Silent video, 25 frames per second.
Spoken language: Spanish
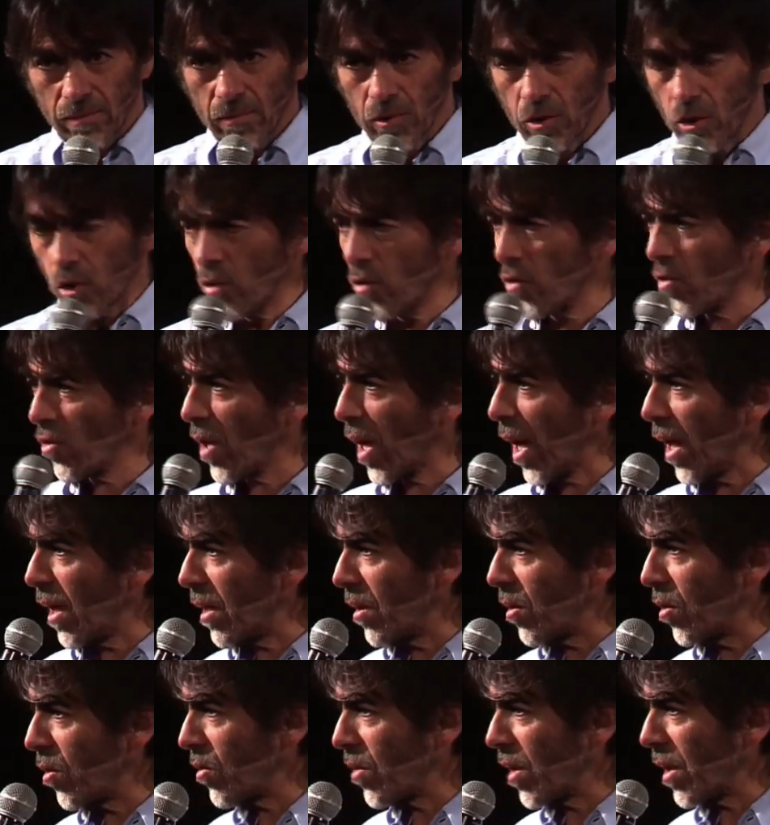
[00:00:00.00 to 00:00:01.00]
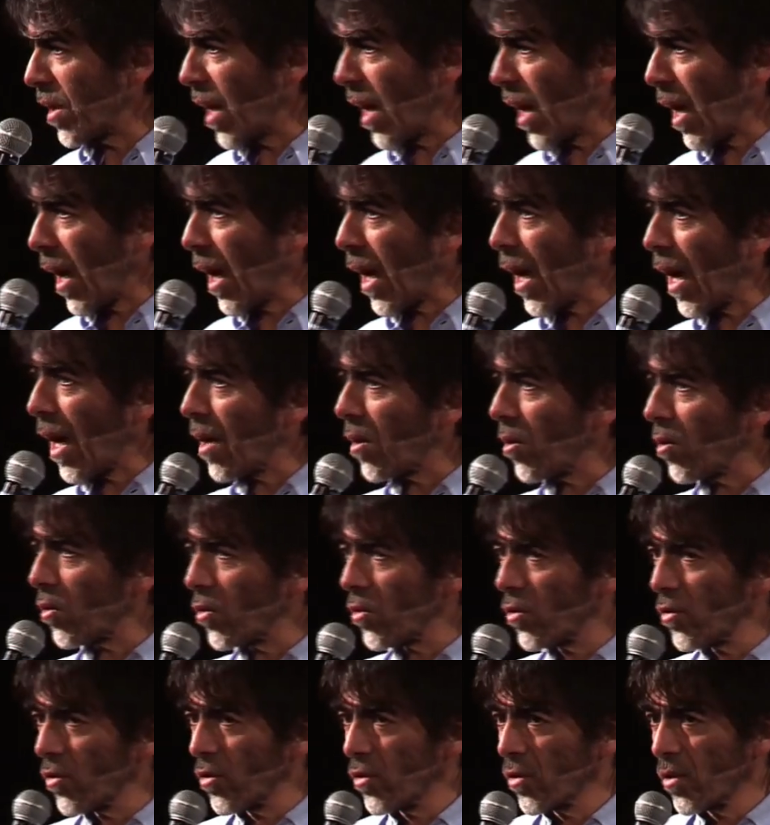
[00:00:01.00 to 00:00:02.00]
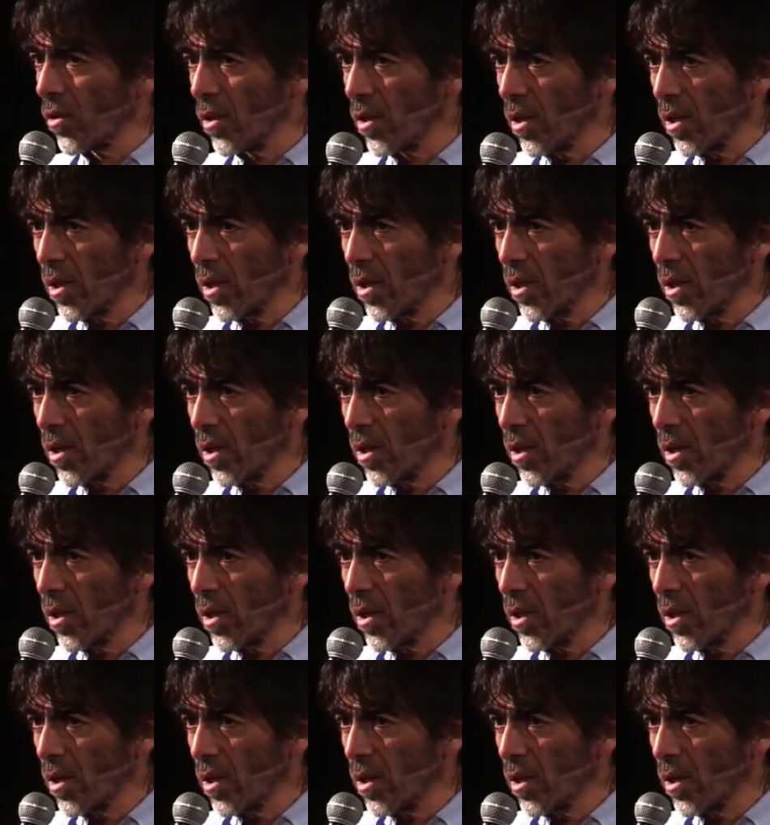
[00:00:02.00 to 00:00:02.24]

todos cálidos, anaranjados,